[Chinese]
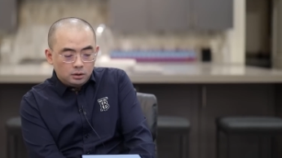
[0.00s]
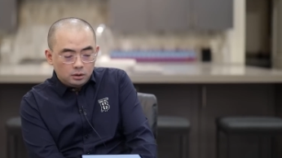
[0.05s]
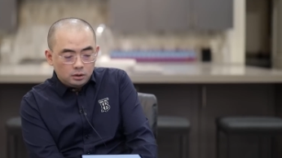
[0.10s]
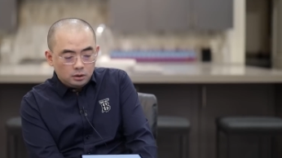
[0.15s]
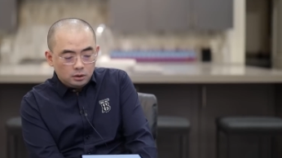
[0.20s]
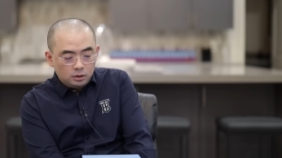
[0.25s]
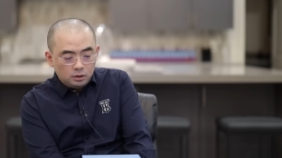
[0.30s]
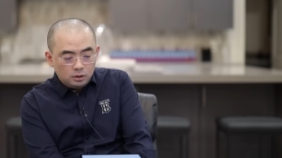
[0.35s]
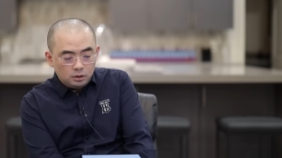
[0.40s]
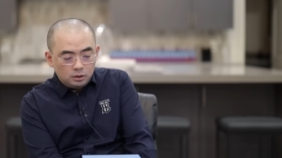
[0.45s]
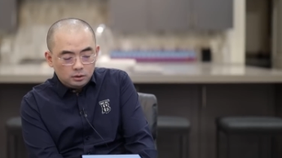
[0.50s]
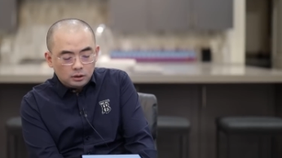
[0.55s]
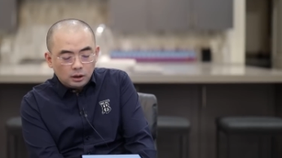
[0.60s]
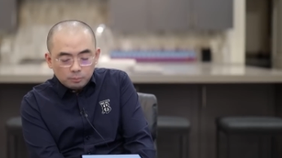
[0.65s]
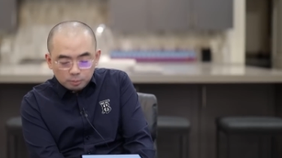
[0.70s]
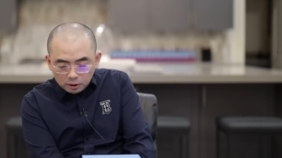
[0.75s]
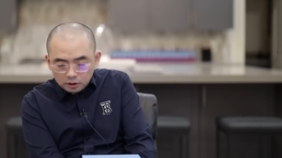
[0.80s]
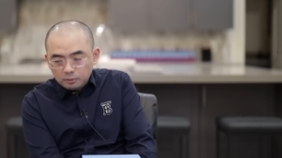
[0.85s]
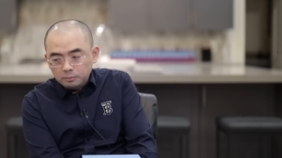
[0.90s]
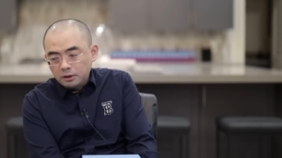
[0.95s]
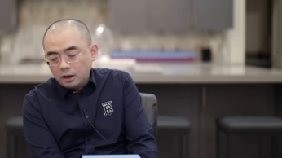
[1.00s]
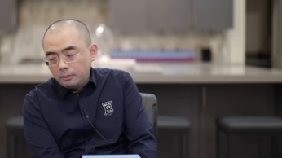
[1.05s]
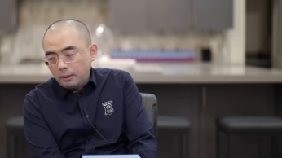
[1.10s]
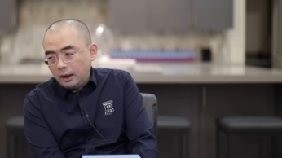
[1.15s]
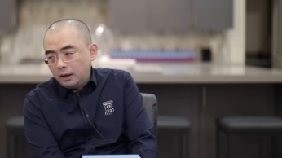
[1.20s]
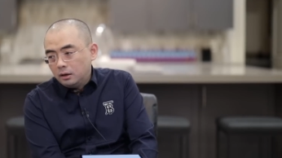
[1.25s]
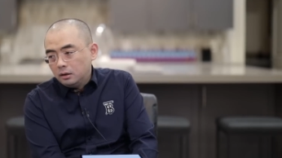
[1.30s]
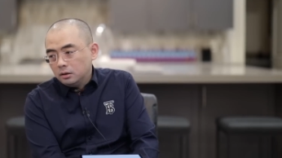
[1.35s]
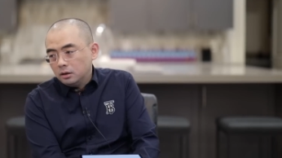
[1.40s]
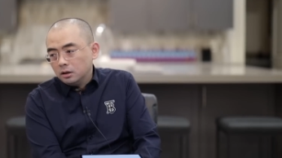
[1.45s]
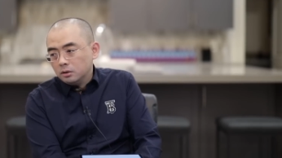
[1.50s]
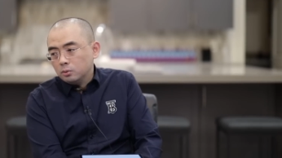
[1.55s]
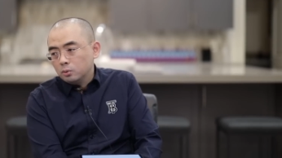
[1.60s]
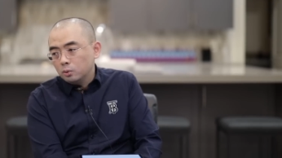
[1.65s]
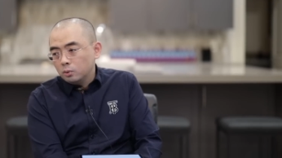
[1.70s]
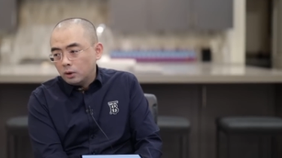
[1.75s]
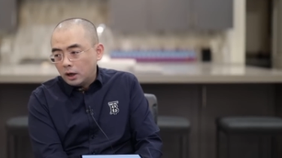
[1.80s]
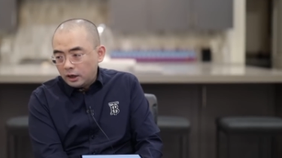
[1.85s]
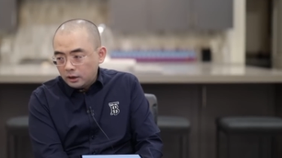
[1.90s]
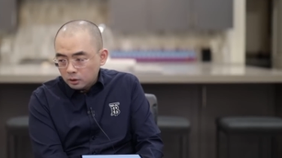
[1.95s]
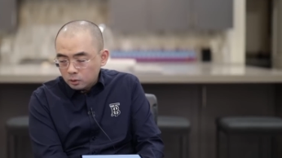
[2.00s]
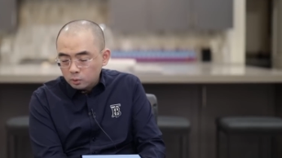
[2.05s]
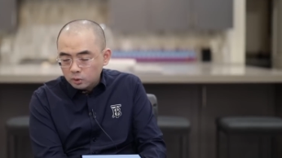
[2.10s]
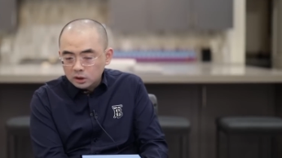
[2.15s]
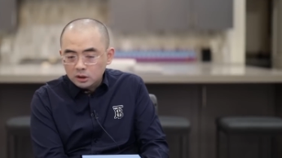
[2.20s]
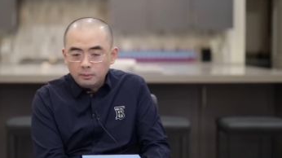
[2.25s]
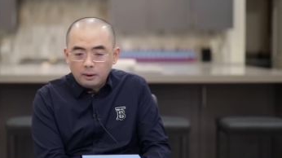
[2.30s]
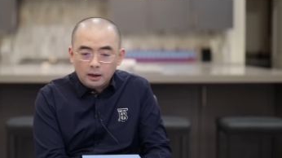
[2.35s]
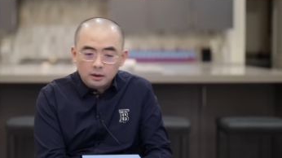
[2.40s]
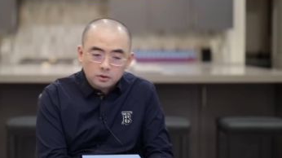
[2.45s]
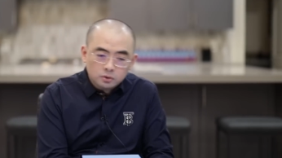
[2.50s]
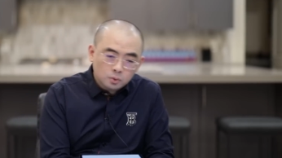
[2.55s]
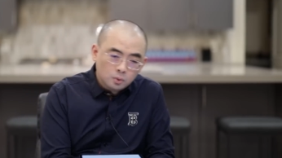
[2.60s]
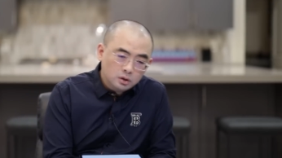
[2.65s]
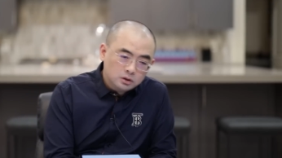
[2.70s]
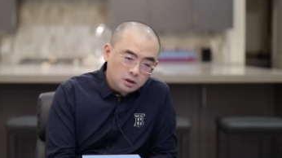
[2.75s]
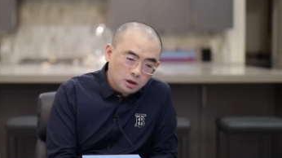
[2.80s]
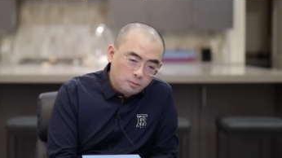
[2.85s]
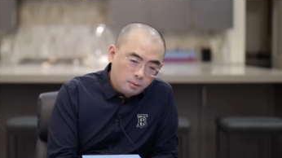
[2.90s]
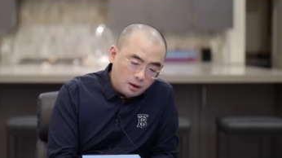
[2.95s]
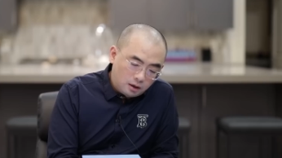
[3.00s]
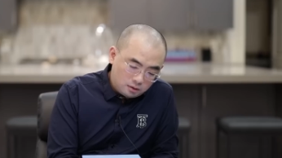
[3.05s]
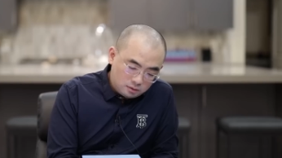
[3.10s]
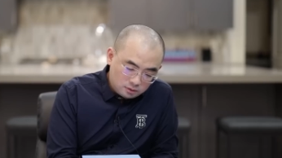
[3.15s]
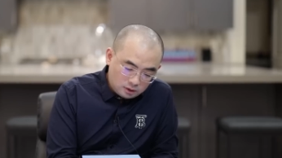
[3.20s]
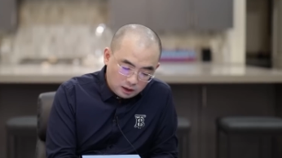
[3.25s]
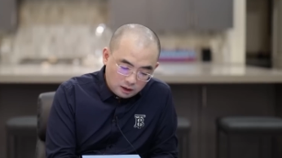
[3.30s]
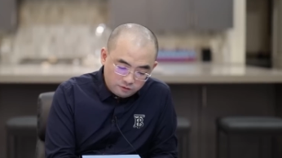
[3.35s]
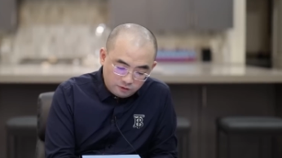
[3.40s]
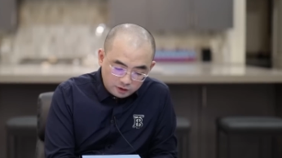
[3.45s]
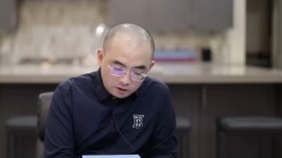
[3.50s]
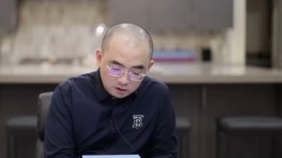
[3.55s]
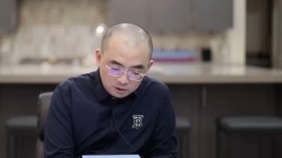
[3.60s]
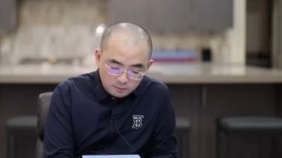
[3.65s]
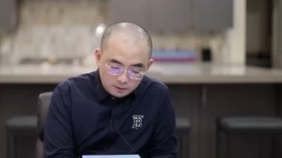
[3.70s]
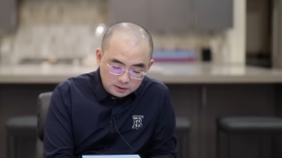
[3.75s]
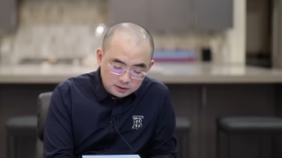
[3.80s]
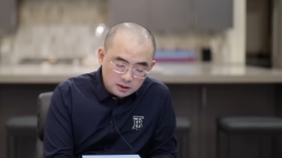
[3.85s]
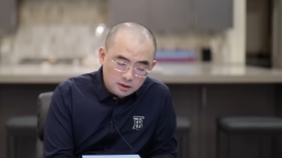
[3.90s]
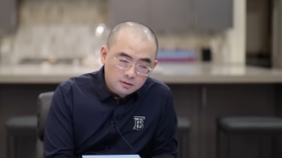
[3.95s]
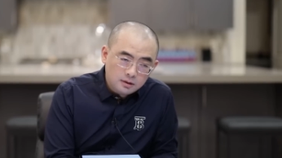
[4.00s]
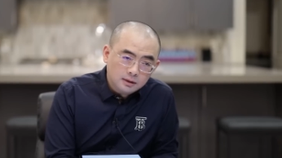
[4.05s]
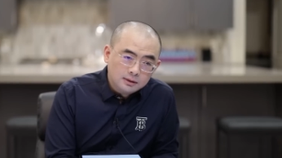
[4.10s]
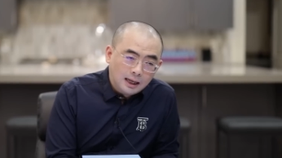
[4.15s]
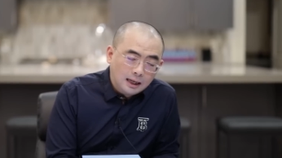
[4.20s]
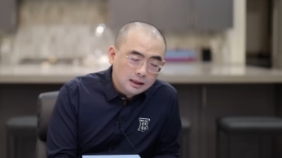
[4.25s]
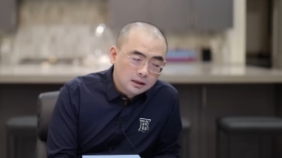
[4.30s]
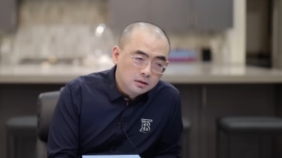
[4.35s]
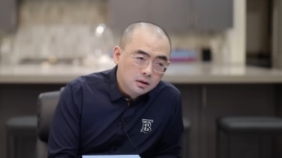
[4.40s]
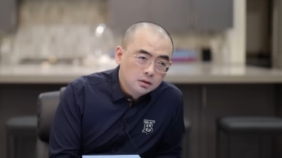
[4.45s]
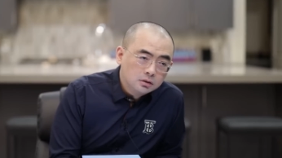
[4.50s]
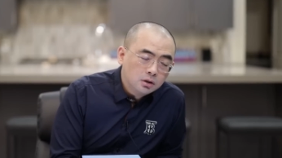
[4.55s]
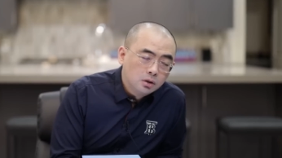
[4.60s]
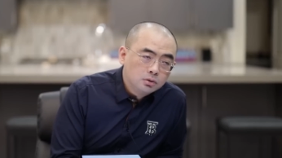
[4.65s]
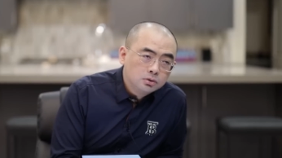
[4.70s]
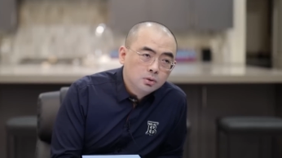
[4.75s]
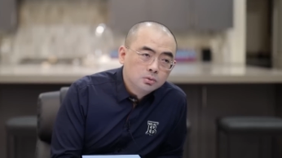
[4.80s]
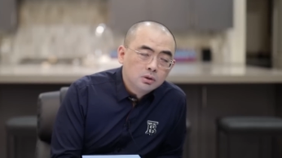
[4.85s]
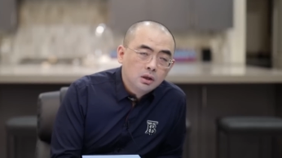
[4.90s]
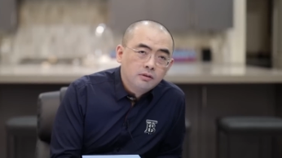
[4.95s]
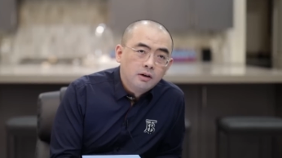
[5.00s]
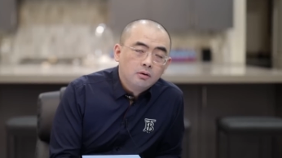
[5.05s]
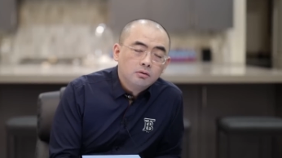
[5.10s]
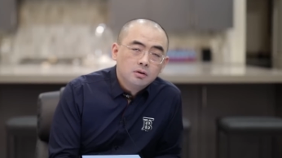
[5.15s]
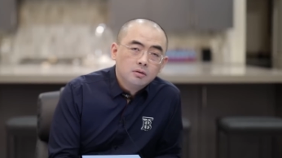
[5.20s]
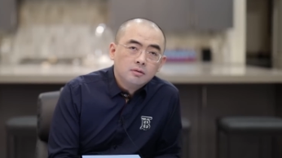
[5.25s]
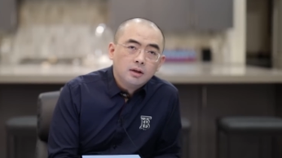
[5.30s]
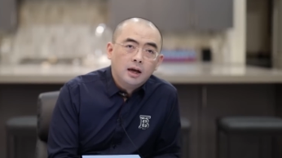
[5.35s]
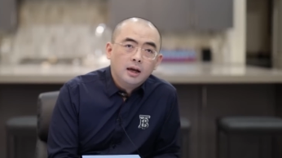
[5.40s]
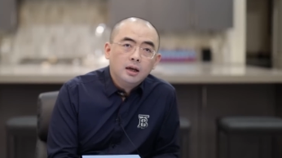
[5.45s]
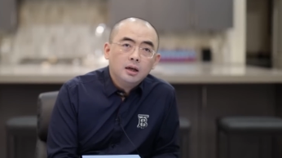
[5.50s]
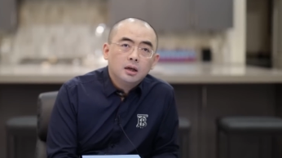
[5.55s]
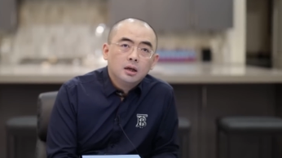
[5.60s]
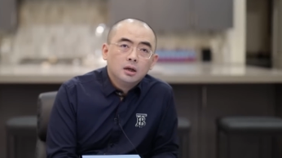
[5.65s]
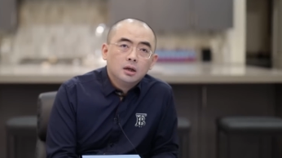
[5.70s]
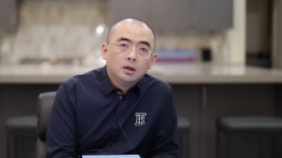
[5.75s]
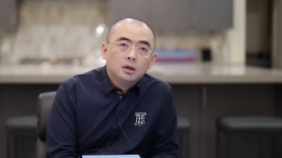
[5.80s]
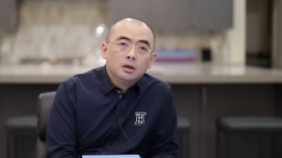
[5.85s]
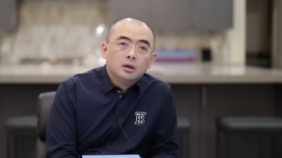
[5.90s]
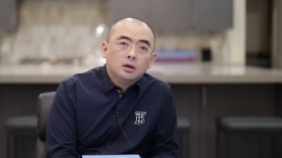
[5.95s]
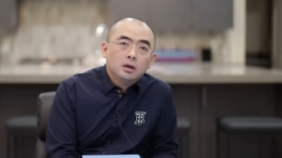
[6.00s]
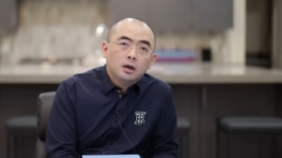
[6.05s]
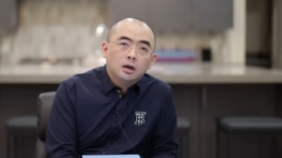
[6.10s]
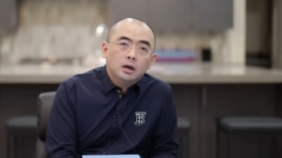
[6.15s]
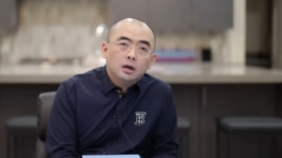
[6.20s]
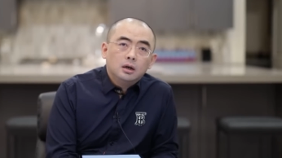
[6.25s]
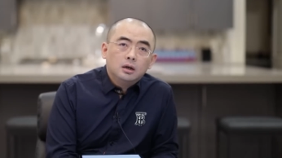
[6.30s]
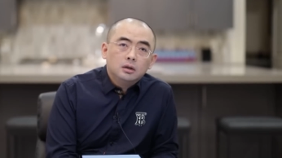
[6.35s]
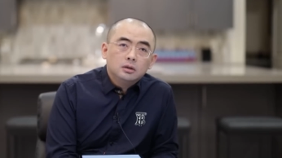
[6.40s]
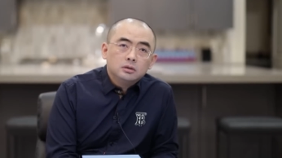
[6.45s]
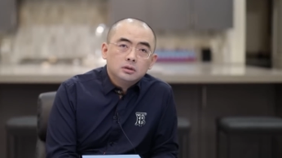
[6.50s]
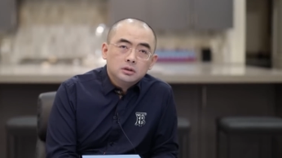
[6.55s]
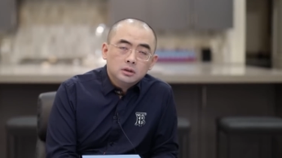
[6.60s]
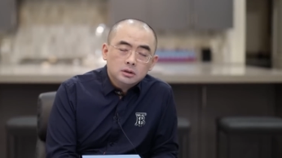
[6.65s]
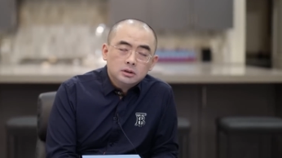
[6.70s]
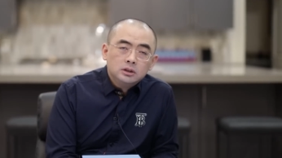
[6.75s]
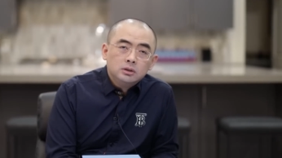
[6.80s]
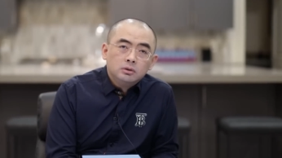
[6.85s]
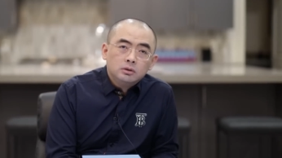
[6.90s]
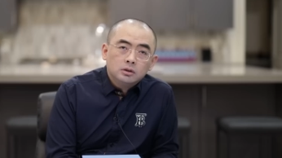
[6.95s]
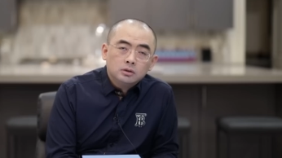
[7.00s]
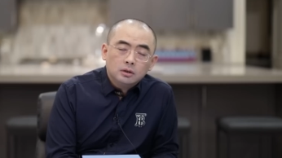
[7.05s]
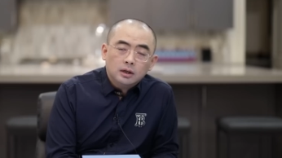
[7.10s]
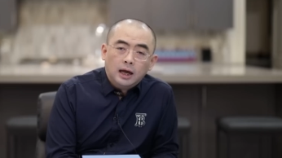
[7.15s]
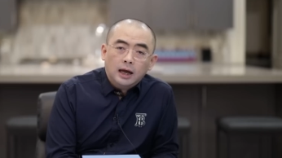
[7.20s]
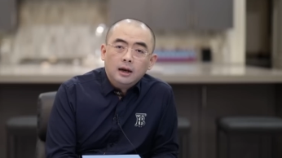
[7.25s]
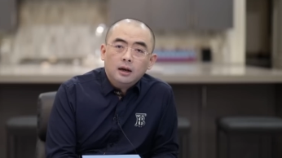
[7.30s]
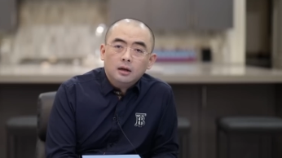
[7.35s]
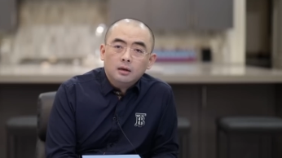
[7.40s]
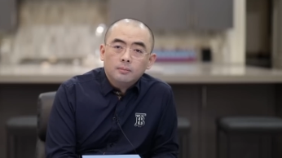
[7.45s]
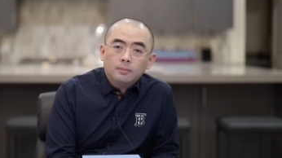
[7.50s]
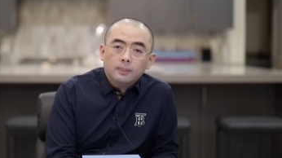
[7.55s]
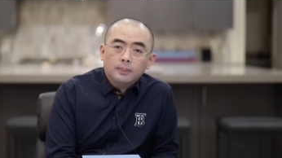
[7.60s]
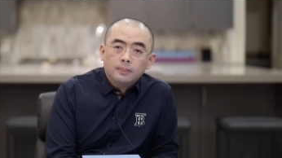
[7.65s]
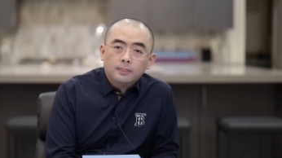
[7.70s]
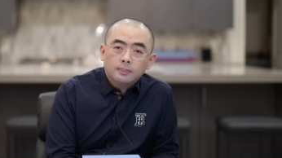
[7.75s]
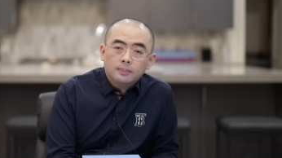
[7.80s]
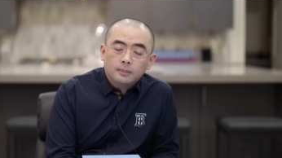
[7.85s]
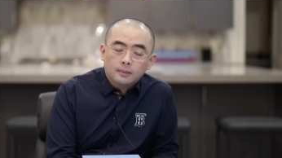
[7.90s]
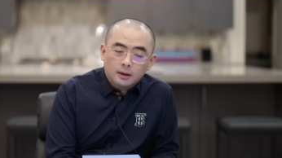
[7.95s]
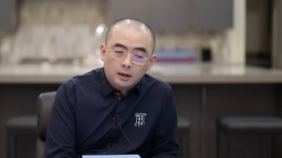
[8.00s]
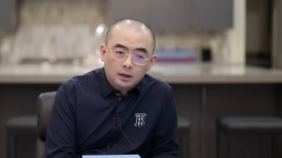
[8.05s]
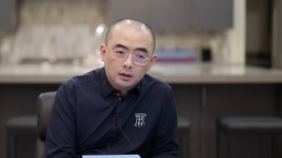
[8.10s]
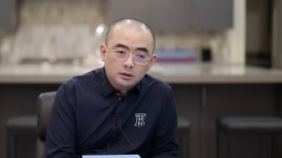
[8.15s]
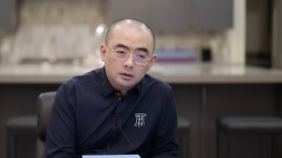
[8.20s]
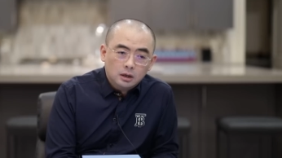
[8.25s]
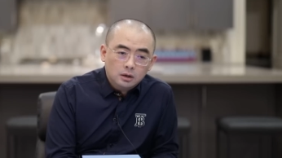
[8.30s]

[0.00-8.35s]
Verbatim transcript: 嗯，但是不管怎么着吧，呃，我还是鼓励吧，中国小伙伴儿啊，反正日本现在在大量的招收呢外国人才，呃，你的机会呢就来了啊。